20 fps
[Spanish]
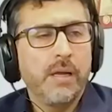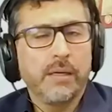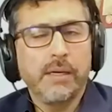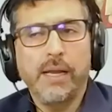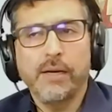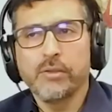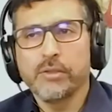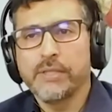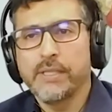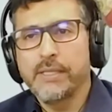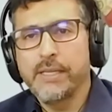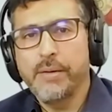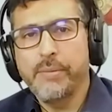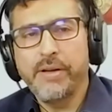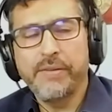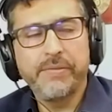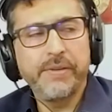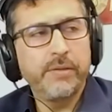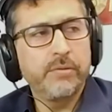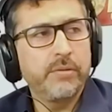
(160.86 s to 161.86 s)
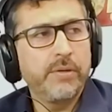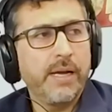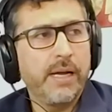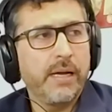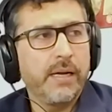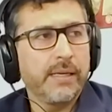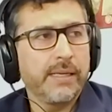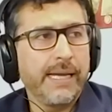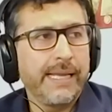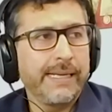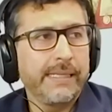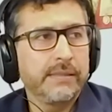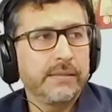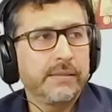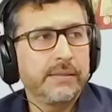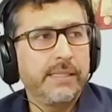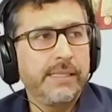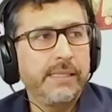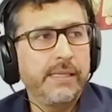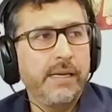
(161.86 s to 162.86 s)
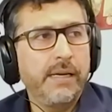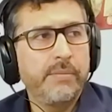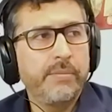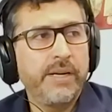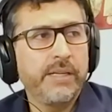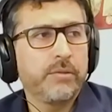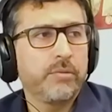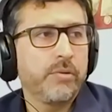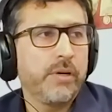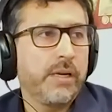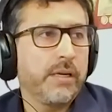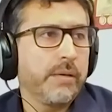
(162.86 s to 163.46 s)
Claro, sería más bien una garantía más que una